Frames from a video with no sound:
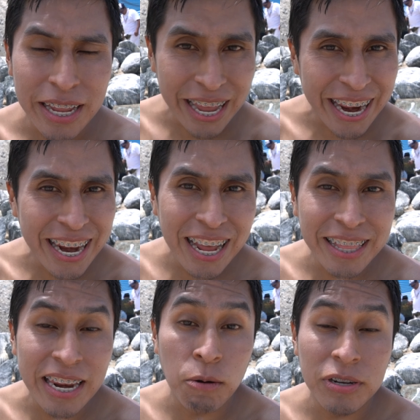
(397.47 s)
Tiene arena,
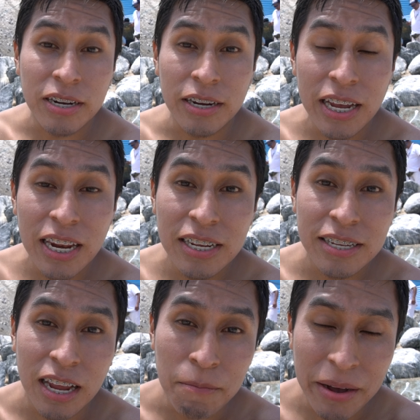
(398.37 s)
tiene aguas tranquilas,
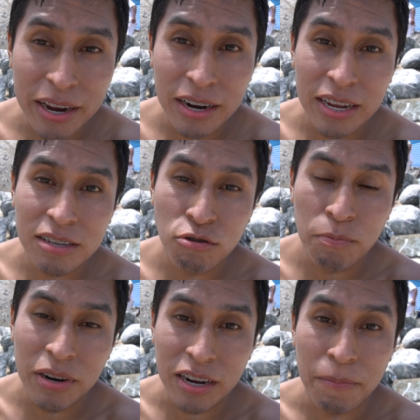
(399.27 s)
el mar es
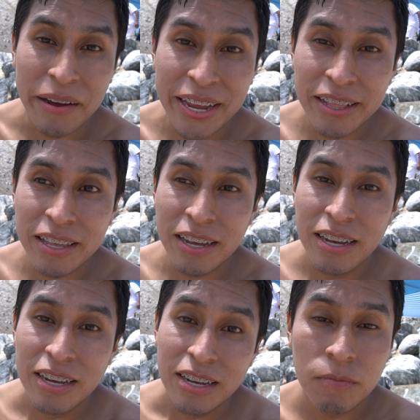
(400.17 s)
súper transparente
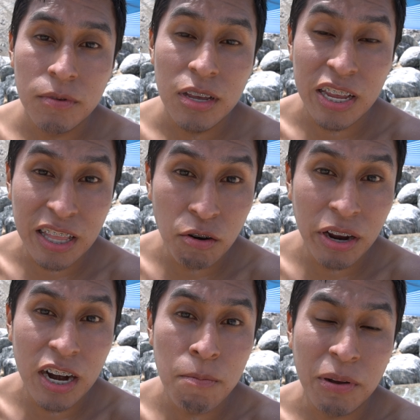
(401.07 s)
y tiene
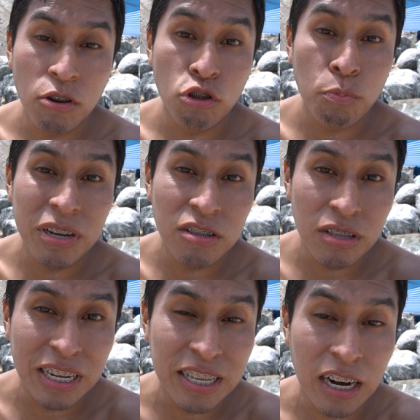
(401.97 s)
un gran espacio donde tú puedes
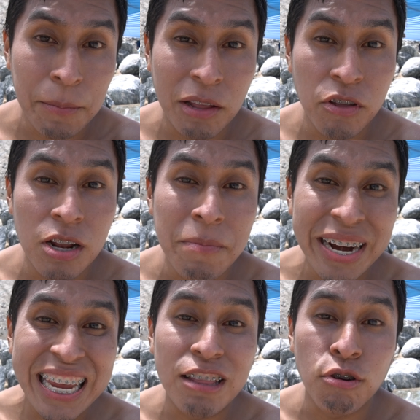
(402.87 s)
estar caminando en el
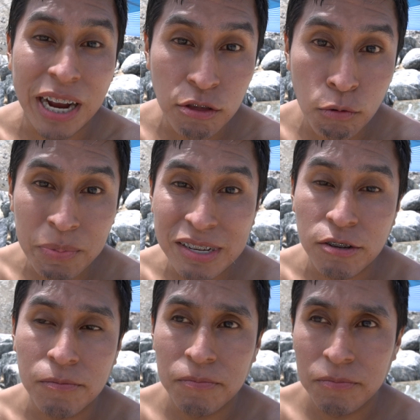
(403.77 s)
mar y tocando piso.